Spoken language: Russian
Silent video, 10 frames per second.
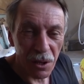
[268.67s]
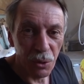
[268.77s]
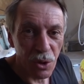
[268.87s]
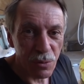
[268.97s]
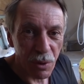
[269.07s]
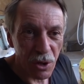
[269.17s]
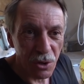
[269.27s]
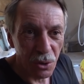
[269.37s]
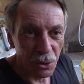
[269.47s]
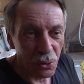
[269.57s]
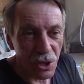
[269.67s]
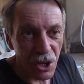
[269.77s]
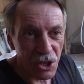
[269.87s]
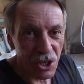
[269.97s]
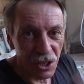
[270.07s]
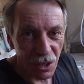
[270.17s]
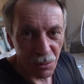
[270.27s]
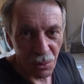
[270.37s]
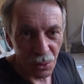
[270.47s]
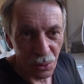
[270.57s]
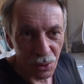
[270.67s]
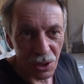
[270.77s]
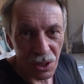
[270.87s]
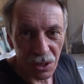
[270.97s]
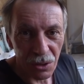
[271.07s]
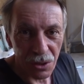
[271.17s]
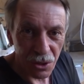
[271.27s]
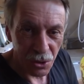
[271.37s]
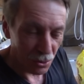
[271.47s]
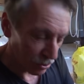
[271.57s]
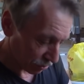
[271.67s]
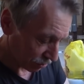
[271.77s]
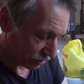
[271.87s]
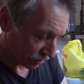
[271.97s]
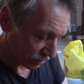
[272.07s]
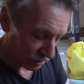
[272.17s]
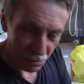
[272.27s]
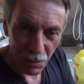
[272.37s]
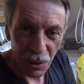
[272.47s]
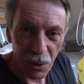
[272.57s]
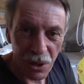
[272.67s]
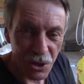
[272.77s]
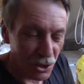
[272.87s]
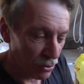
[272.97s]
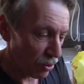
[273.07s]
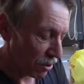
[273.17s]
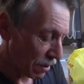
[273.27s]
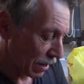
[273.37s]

Дождь пройдет, утечки там будут, и это еще мало ли чего.